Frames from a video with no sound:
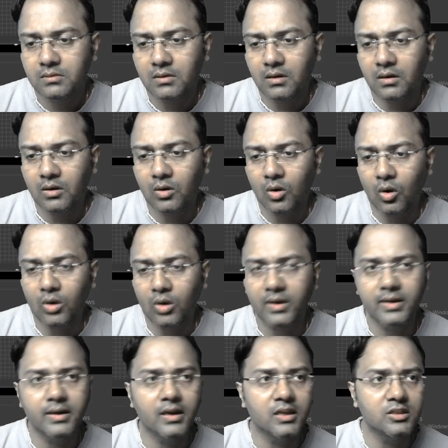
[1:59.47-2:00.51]
और
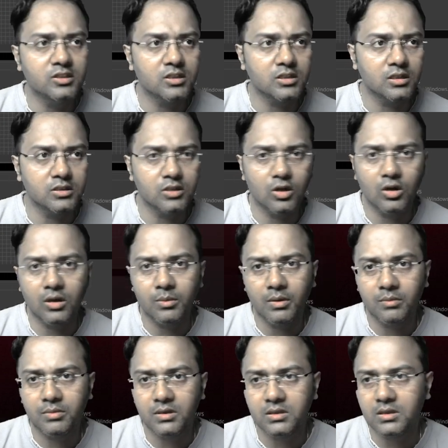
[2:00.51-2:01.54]
लॉगिन रजिस्ट्रेशन चलो एक बार
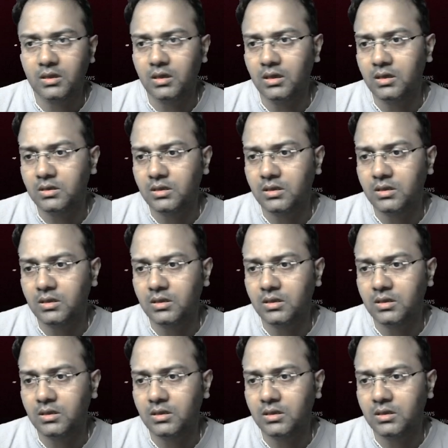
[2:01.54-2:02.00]
बंद कर लेते